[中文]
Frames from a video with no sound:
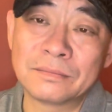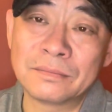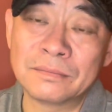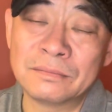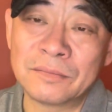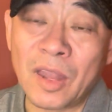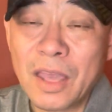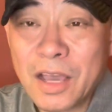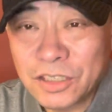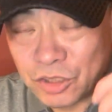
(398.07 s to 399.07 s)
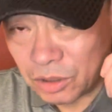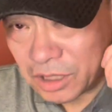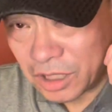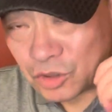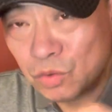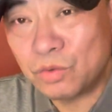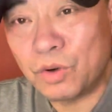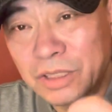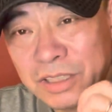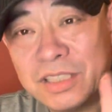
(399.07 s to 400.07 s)
嗯，就和中
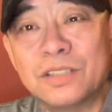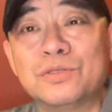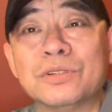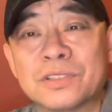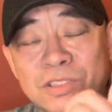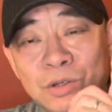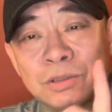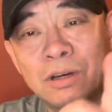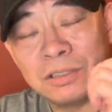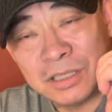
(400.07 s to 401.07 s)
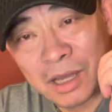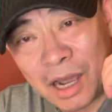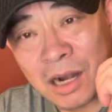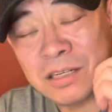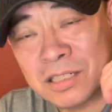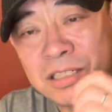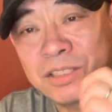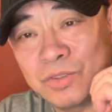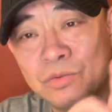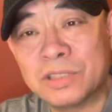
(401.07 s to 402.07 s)
国的京剧走到二十世
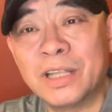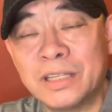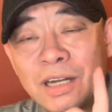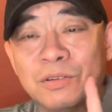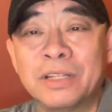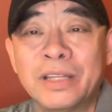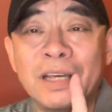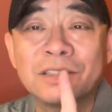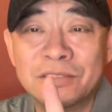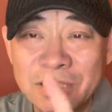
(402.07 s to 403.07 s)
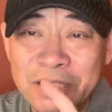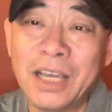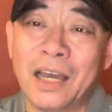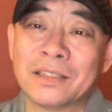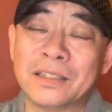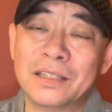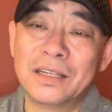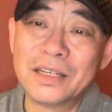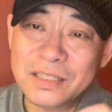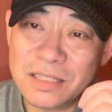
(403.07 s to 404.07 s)
纪五十年代六十年代的时候是一样的。
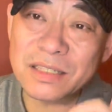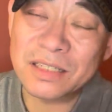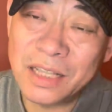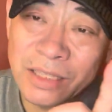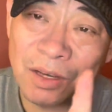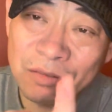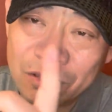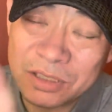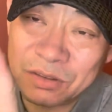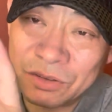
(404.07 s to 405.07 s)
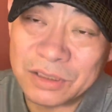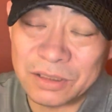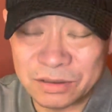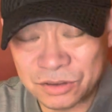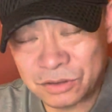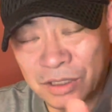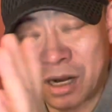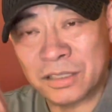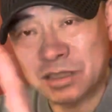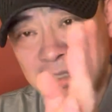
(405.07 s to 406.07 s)
四十年代，我四我就是
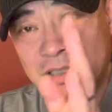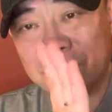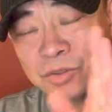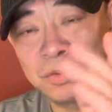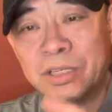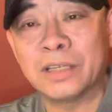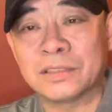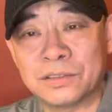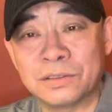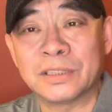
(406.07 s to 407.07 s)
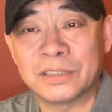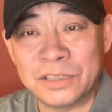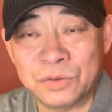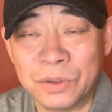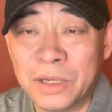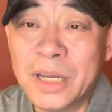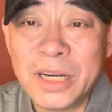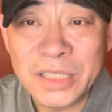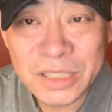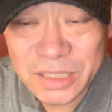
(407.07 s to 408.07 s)
二十世纪中叶的时候，那个京剧
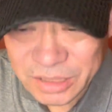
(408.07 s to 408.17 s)
是